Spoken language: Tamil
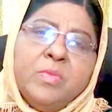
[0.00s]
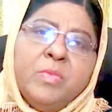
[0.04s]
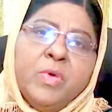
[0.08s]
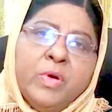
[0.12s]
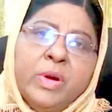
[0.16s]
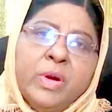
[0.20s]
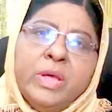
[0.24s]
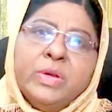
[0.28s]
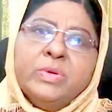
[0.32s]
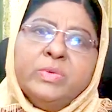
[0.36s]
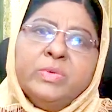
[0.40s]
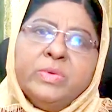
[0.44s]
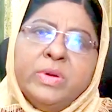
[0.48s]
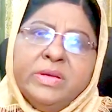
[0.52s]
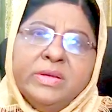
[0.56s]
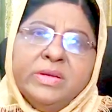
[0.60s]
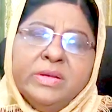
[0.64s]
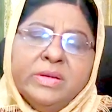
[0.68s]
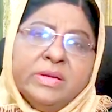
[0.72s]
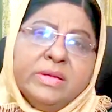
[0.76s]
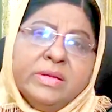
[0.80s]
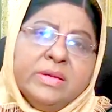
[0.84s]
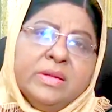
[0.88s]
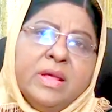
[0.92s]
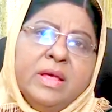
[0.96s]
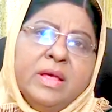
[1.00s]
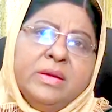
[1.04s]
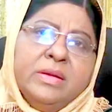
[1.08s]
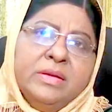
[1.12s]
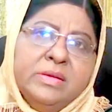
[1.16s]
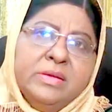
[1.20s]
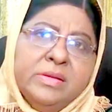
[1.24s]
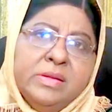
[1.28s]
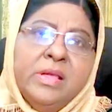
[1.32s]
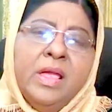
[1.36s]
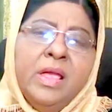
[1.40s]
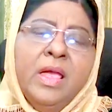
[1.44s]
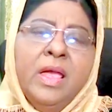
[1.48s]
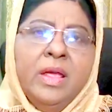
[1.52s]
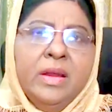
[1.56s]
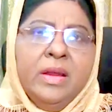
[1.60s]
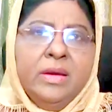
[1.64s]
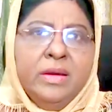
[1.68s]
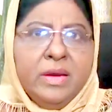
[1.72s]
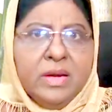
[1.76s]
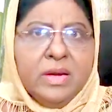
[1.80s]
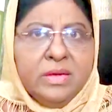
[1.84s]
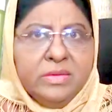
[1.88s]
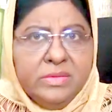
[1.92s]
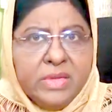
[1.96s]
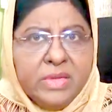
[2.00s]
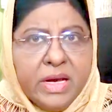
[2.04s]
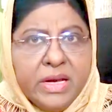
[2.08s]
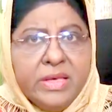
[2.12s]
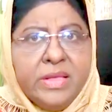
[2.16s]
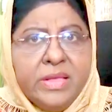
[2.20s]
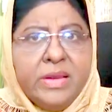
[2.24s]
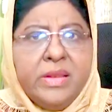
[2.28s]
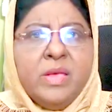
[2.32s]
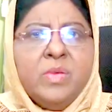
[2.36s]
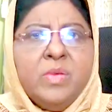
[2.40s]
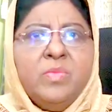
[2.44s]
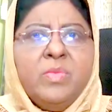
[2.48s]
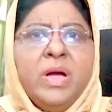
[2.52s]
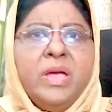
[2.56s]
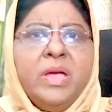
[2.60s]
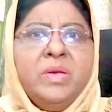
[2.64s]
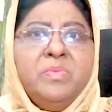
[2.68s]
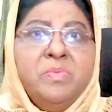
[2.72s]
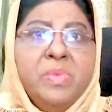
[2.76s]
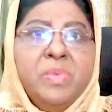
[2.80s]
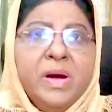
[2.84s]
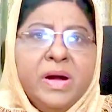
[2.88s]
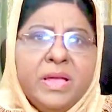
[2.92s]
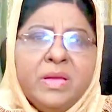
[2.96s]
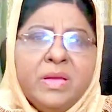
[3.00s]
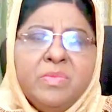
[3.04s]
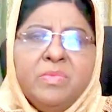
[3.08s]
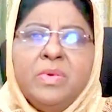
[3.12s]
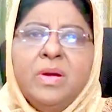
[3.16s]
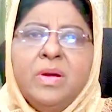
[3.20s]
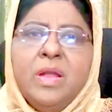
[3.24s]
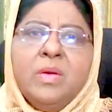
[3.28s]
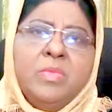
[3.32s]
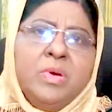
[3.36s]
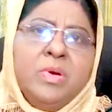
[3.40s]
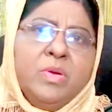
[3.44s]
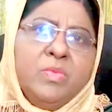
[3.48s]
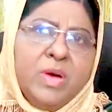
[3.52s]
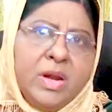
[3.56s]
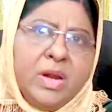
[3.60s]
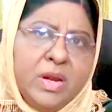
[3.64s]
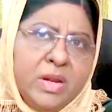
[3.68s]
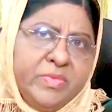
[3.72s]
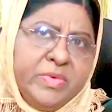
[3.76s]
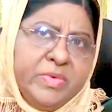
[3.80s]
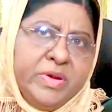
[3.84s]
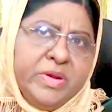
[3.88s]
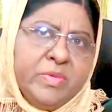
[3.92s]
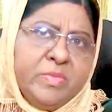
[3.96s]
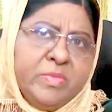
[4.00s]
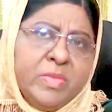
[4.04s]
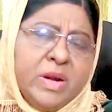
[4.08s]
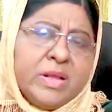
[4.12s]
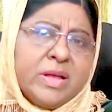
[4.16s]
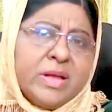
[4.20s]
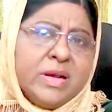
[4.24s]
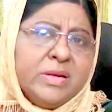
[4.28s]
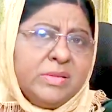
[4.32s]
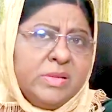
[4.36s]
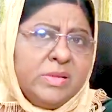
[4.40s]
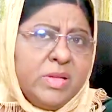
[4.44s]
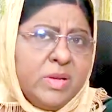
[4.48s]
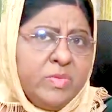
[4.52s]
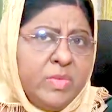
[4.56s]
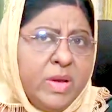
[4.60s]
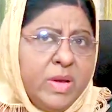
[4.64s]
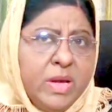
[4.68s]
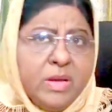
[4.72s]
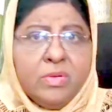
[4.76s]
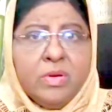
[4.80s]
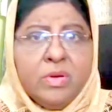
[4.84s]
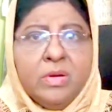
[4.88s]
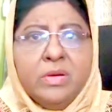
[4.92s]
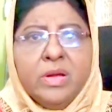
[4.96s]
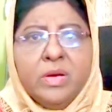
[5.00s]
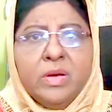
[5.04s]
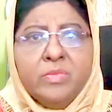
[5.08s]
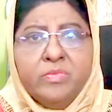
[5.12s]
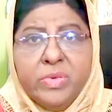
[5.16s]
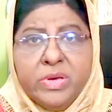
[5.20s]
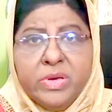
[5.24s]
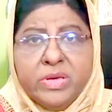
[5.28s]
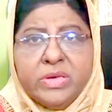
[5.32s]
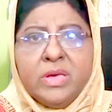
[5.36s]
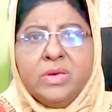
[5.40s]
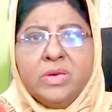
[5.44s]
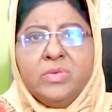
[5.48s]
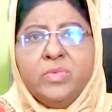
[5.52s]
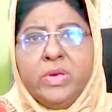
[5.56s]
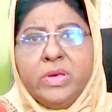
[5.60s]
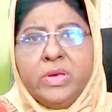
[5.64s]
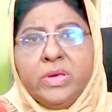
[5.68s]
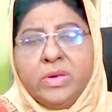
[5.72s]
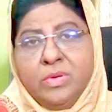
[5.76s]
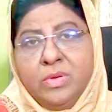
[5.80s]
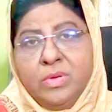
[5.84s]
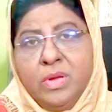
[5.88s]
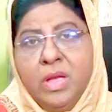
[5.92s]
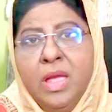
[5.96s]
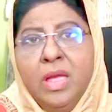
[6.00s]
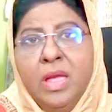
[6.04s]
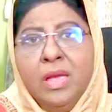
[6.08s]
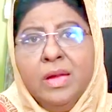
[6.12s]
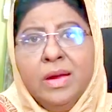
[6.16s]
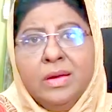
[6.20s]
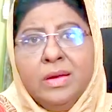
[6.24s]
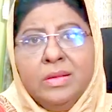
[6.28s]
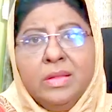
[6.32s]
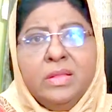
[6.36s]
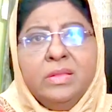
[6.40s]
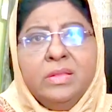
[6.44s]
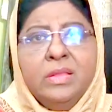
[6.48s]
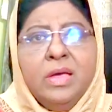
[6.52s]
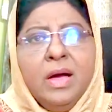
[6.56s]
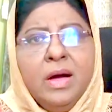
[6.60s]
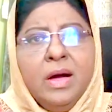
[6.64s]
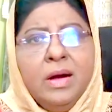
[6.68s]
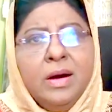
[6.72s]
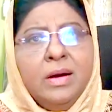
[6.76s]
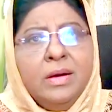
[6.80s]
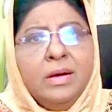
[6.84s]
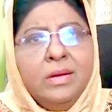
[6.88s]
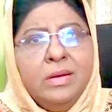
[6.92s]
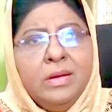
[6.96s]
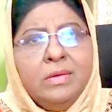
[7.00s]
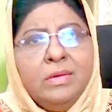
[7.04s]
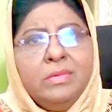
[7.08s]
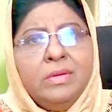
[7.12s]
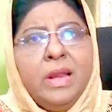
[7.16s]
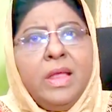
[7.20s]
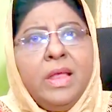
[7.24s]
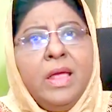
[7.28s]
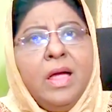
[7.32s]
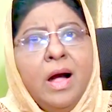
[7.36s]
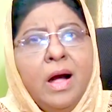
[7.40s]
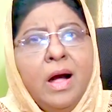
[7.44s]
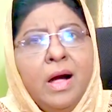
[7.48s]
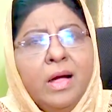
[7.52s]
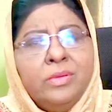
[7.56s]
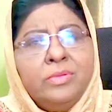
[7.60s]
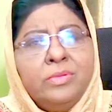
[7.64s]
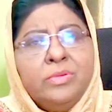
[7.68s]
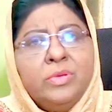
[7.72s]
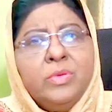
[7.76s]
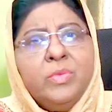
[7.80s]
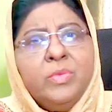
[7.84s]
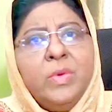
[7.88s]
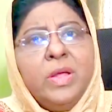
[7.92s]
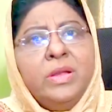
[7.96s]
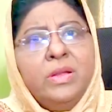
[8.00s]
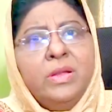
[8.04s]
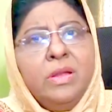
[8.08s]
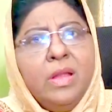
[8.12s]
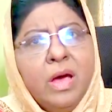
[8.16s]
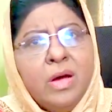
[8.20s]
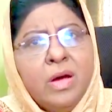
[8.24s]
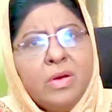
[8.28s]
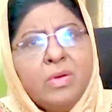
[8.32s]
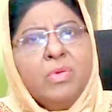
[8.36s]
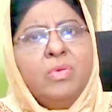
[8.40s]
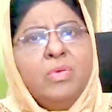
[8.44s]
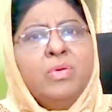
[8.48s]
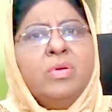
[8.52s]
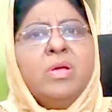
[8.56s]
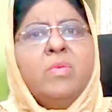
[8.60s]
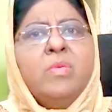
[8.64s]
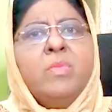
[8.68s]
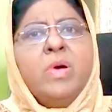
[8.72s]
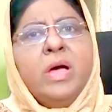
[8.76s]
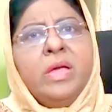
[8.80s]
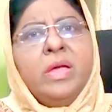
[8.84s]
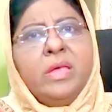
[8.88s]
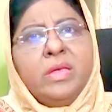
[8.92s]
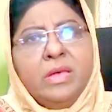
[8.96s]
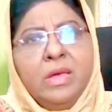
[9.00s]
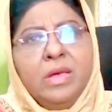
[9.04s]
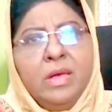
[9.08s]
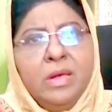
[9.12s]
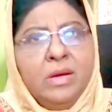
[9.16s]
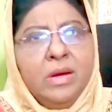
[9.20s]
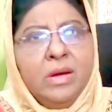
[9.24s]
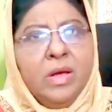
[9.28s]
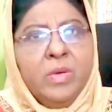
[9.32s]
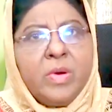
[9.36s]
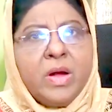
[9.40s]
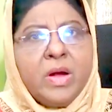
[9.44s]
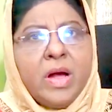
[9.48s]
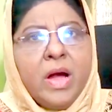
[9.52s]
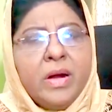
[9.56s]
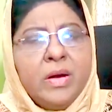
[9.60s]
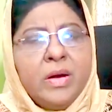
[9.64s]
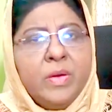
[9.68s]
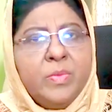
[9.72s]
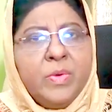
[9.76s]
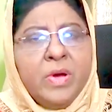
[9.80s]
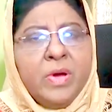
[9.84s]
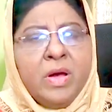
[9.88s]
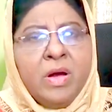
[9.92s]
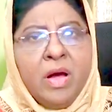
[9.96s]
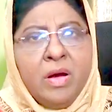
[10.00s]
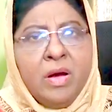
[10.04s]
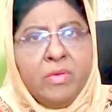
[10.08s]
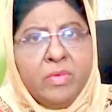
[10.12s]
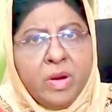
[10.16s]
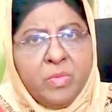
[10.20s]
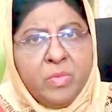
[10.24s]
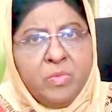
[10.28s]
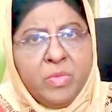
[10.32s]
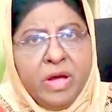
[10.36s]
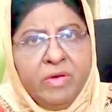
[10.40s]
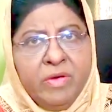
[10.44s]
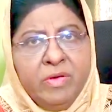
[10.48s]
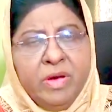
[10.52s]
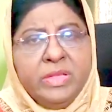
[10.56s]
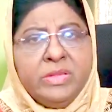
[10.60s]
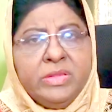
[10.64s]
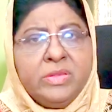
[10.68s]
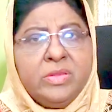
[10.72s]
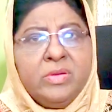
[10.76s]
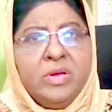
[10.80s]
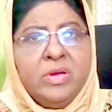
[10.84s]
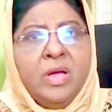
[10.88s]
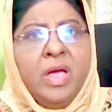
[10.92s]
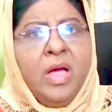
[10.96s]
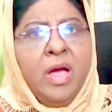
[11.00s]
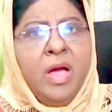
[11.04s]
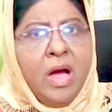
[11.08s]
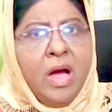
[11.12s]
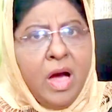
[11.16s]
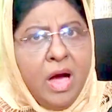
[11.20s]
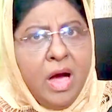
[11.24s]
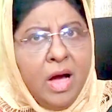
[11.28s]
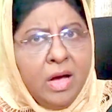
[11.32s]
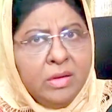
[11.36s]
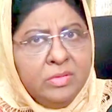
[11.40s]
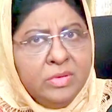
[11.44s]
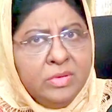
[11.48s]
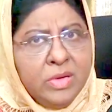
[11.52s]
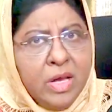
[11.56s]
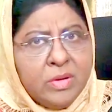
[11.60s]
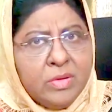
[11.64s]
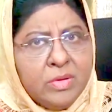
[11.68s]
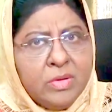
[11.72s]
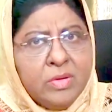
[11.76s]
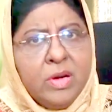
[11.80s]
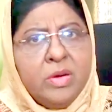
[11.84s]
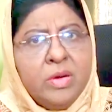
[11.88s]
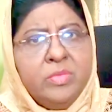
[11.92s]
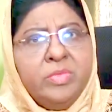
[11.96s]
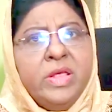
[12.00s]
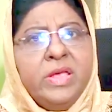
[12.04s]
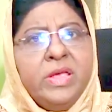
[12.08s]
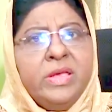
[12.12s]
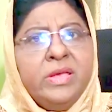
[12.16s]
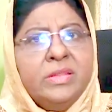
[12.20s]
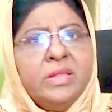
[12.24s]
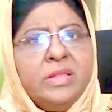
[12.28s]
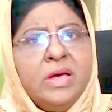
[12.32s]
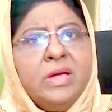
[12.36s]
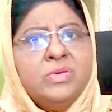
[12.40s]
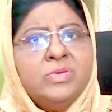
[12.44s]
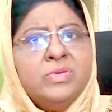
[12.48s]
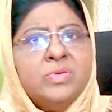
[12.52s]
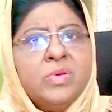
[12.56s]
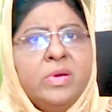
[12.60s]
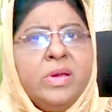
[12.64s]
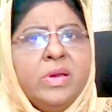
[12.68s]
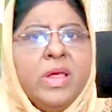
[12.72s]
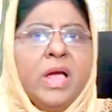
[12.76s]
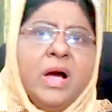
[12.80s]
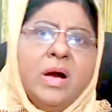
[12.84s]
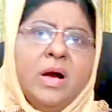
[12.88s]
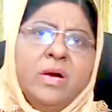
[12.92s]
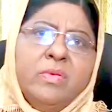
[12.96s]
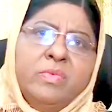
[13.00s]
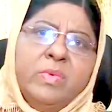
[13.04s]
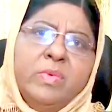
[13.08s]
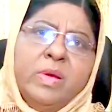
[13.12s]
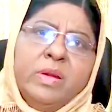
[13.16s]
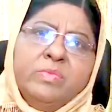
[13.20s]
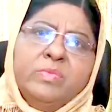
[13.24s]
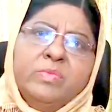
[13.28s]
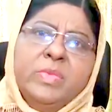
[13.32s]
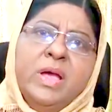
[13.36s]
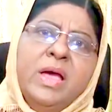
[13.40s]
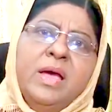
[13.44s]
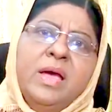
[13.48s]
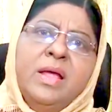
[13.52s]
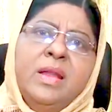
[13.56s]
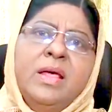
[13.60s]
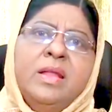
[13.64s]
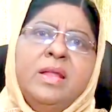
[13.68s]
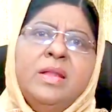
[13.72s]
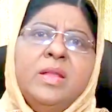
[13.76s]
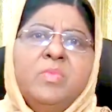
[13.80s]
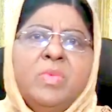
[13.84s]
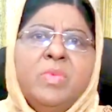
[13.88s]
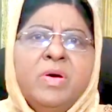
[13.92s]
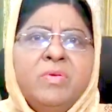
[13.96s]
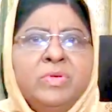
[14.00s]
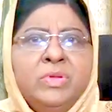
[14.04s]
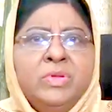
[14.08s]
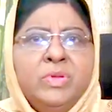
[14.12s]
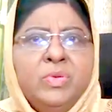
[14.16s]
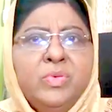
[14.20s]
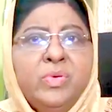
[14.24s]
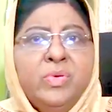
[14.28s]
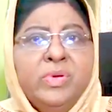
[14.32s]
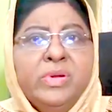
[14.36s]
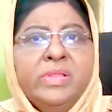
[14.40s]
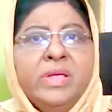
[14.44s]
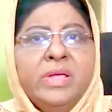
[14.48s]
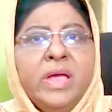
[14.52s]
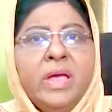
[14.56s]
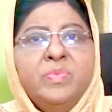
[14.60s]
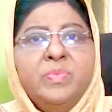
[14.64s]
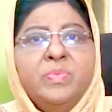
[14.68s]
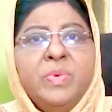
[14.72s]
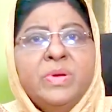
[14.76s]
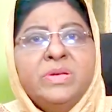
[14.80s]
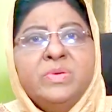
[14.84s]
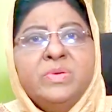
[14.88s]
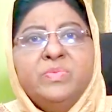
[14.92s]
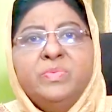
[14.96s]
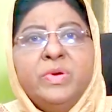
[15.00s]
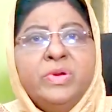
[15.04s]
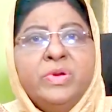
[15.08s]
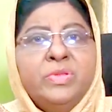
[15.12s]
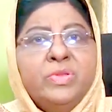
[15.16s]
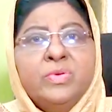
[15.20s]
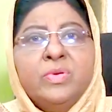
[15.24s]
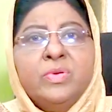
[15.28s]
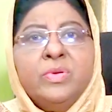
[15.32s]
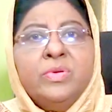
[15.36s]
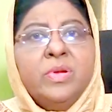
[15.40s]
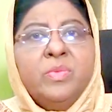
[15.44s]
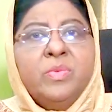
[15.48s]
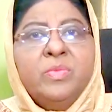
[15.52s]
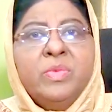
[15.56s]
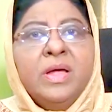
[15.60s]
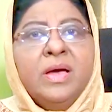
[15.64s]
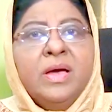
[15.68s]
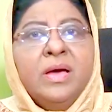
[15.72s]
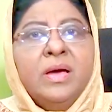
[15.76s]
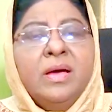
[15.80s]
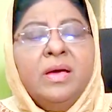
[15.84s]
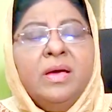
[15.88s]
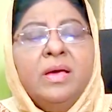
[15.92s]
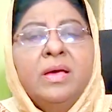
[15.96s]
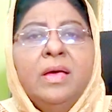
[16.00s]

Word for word: நம்மோட கூட இருக்கிறார் என்று நீங்கள் தைரியமாய் பயம் இல்லாமல் வாழ வேண்டுமால் கத்தன் மேல் உங்கள் நம்பிக்கையை வைக்கணும் அதாவது ஆண்டவரை ஆத்ம நங்கூரமாய் நாம் காணப்ப அவரை வைத்து ஆ நங்குரம் நீங்கள் தான் சொல்லி அவர் மேலே நம்ம வந்து உறுதியாய் பற்றி பிடித்து கொண்டோம்னா